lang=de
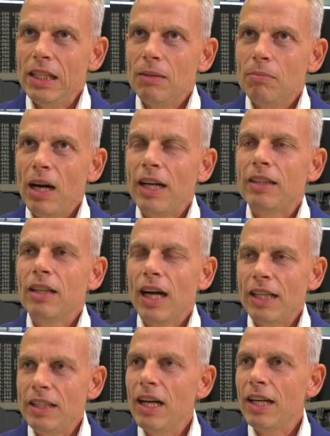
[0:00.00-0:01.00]
ähm, ein,
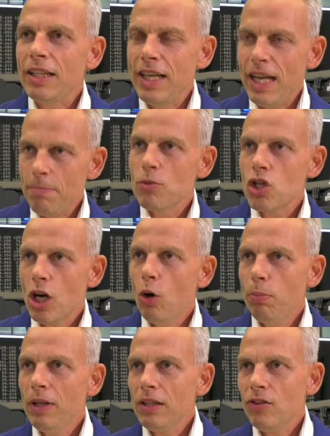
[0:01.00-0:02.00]
ein, ein,
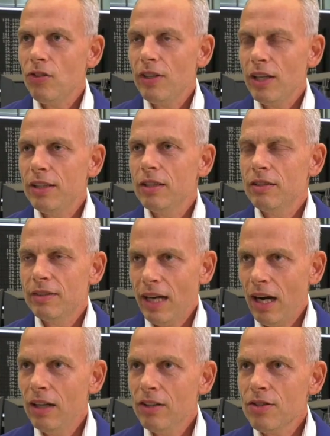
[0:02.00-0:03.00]
Nebenschauplatz, der hier
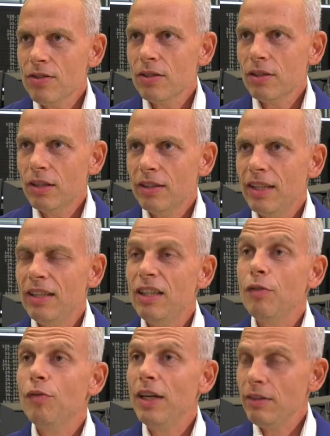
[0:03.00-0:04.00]
da ist, äh, den
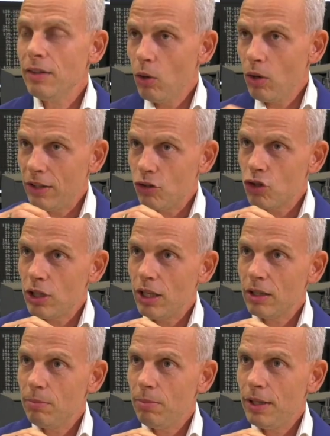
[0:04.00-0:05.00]
die FED auch ganz
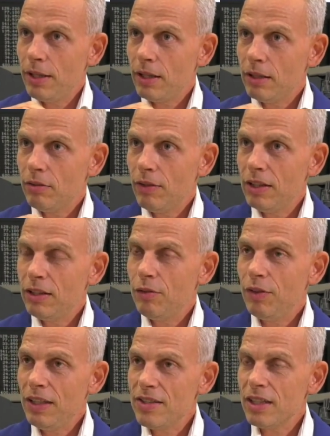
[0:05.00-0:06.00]
stark im Blick hat, weil
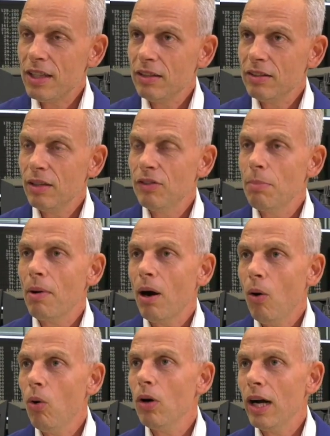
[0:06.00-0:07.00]
die FED sagt ja, wir
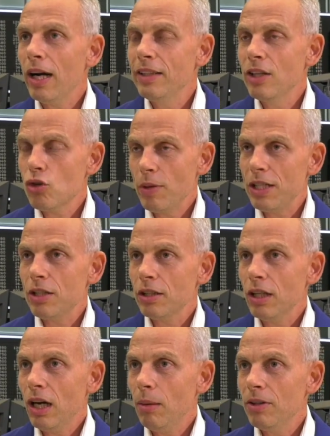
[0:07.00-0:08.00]
brauchen einen
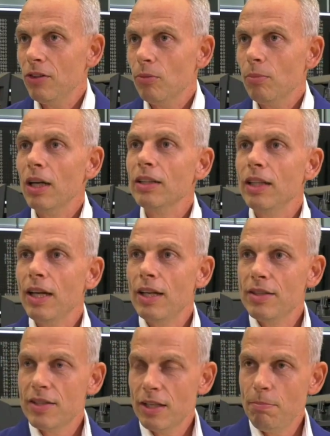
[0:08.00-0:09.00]
schwächeren Arbeitsmarkt.
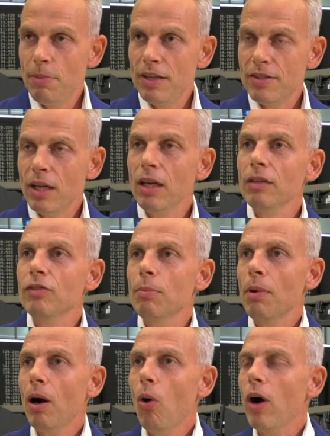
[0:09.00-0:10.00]
Die EZB sagt,
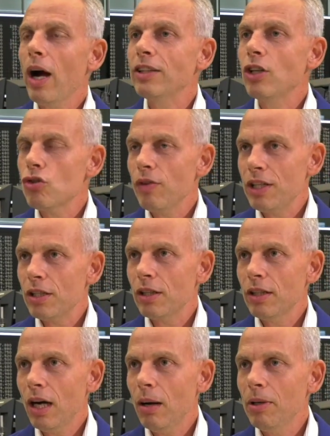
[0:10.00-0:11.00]
wir brauchen einen
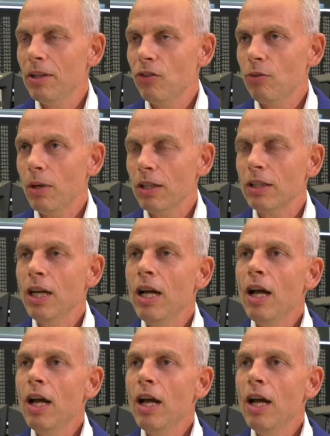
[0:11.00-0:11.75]
schwächeren Arbeitsmarkt.